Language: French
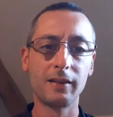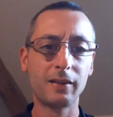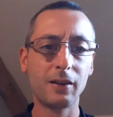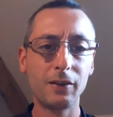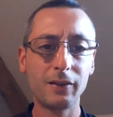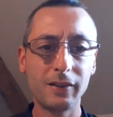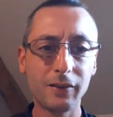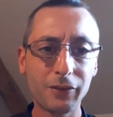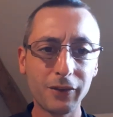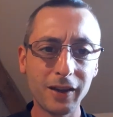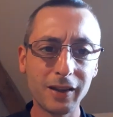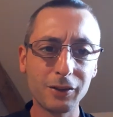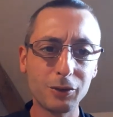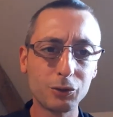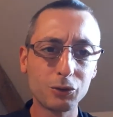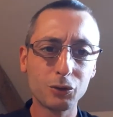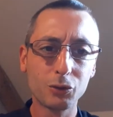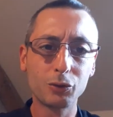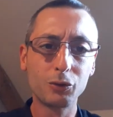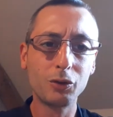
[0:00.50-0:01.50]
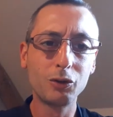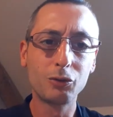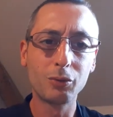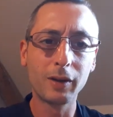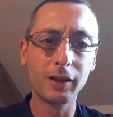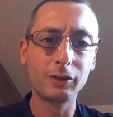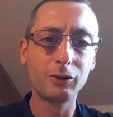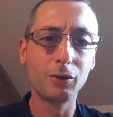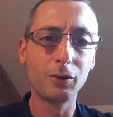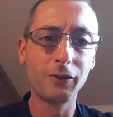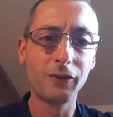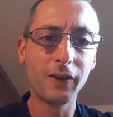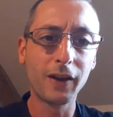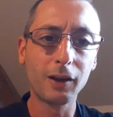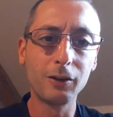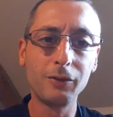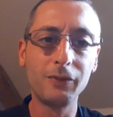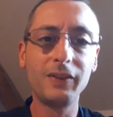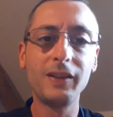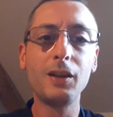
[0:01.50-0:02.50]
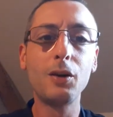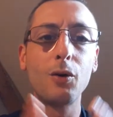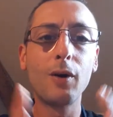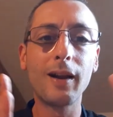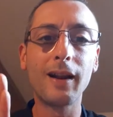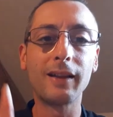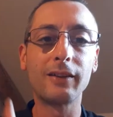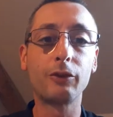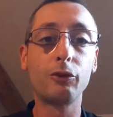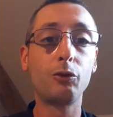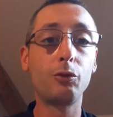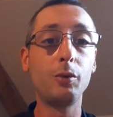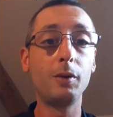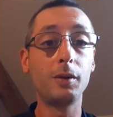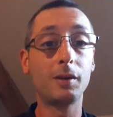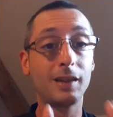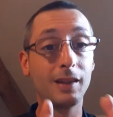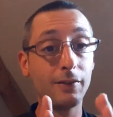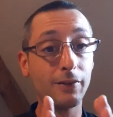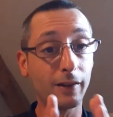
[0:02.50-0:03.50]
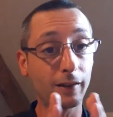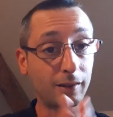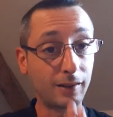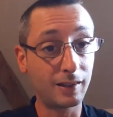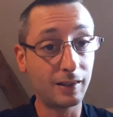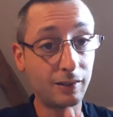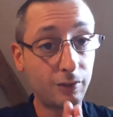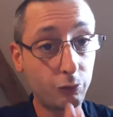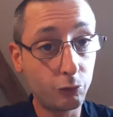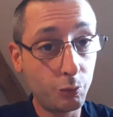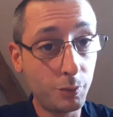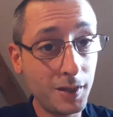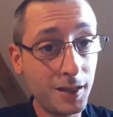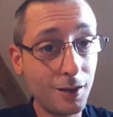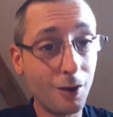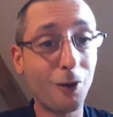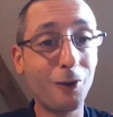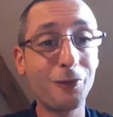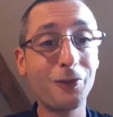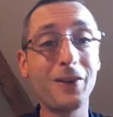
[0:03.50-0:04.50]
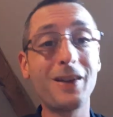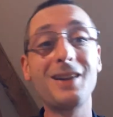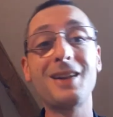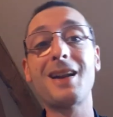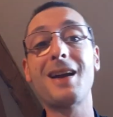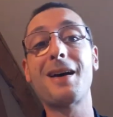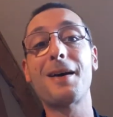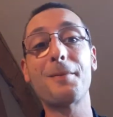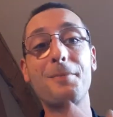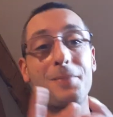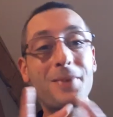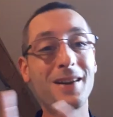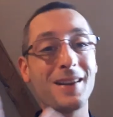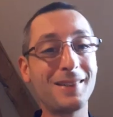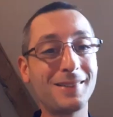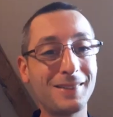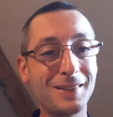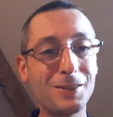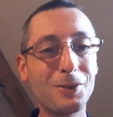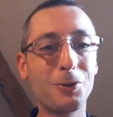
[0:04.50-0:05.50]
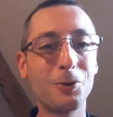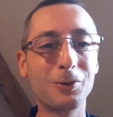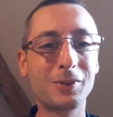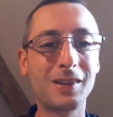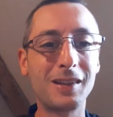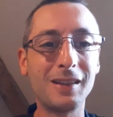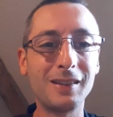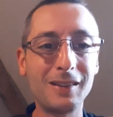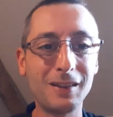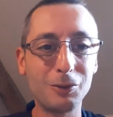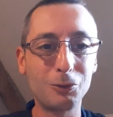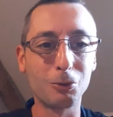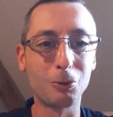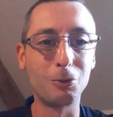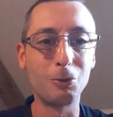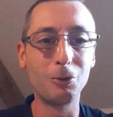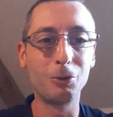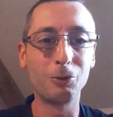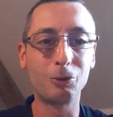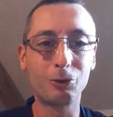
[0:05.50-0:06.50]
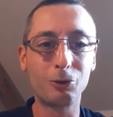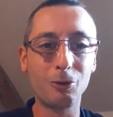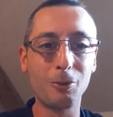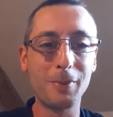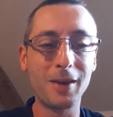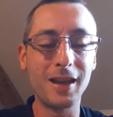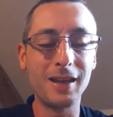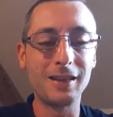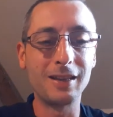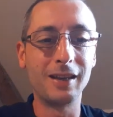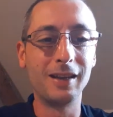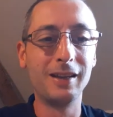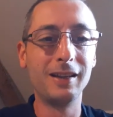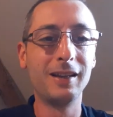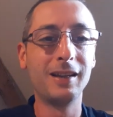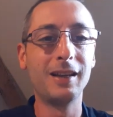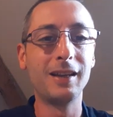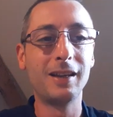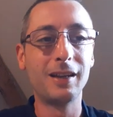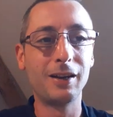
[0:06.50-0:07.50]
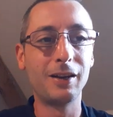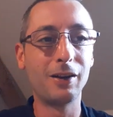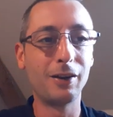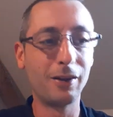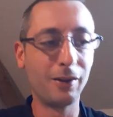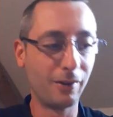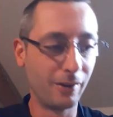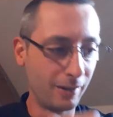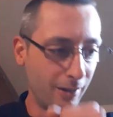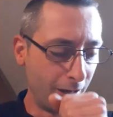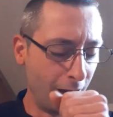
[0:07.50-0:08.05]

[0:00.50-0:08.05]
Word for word: Salut, c'est Fred. Aujourd'hui, je voudrais te faire une vidéo à la suite qui, va, qui suit en fait la précédente qui était sur le sommeil. Euh,